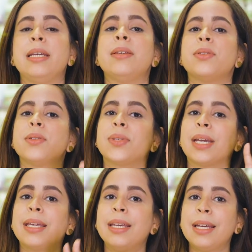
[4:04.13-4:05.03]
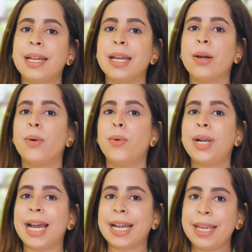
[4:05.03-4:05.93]
y si usted quiere
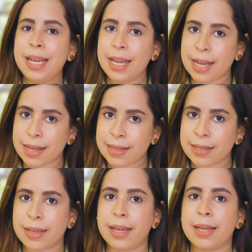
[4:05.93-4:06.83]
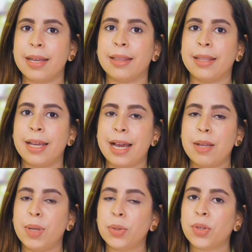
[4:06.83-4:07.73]
una guía eh, de
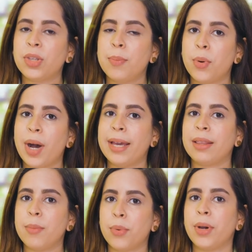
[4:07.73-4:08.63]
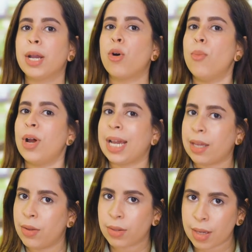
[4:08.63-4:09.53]
alimentos tipo A y tipo E como la
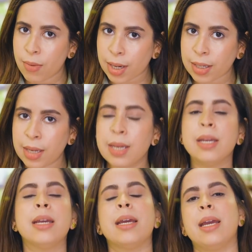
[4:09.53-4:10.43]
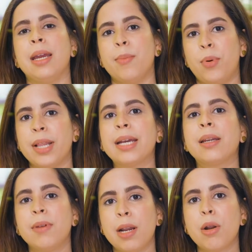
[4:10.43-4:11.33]
que yo tengo aquí, eh, puede
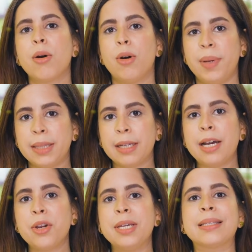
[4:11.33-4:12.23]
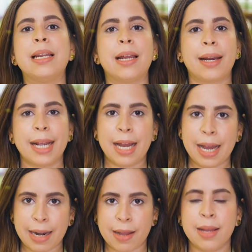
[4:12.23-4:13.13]
escribir en los comentarios y se les
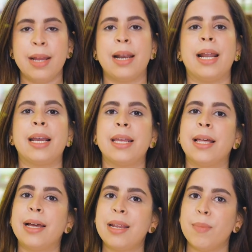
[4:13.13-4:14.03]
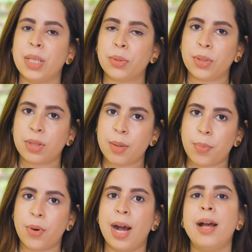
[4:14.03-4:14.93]
regala la guía de alimentos
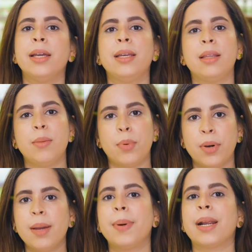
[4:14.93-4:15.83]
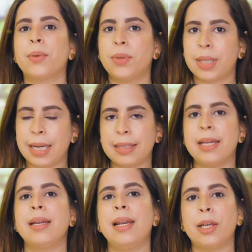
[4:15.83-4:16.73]
tipo A y tipo E para que usted la
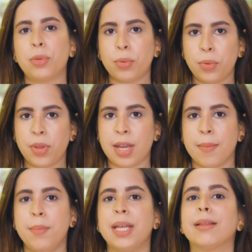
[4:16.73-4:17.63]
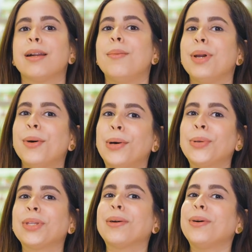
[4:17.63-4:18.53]
tenga y la estudie. Mientras mejor
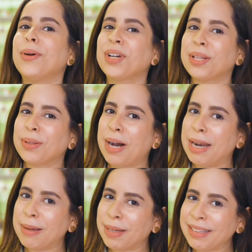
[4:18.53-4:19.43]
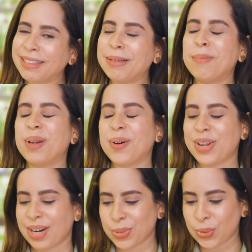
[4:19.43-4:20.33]
usted conozca estos alimentos,
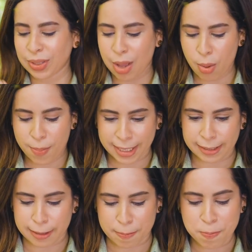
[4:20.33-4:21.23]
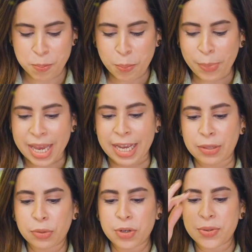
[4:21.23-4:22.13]
mejores resultados va a tener.
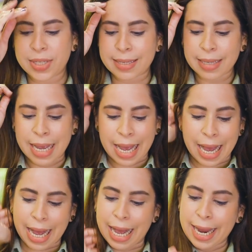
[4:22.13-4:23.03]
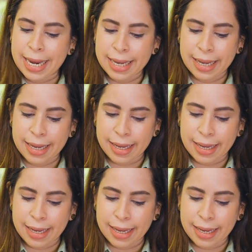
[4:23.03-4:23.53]
Entonces, hay